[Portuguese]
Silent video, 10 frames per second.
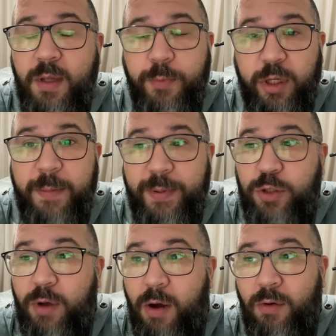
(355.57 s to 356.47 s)
Porque,
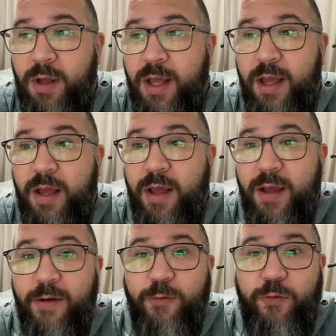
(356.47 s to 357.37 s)
pessoal,
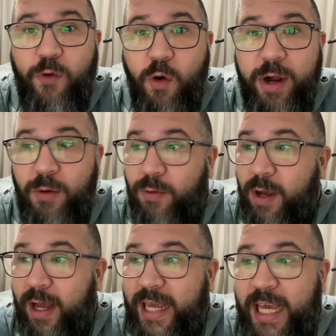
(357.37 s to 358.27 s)
foram,
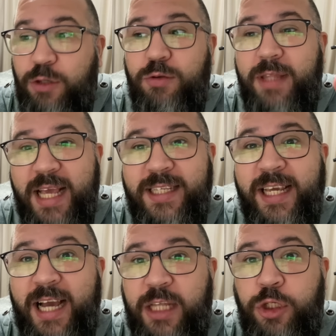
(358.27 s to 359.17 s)
ah, isso
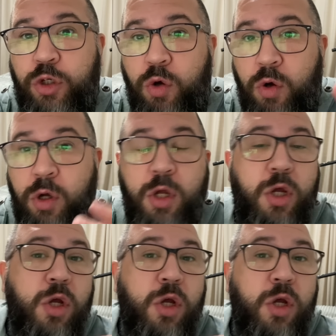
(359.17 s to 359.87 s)
desencadeou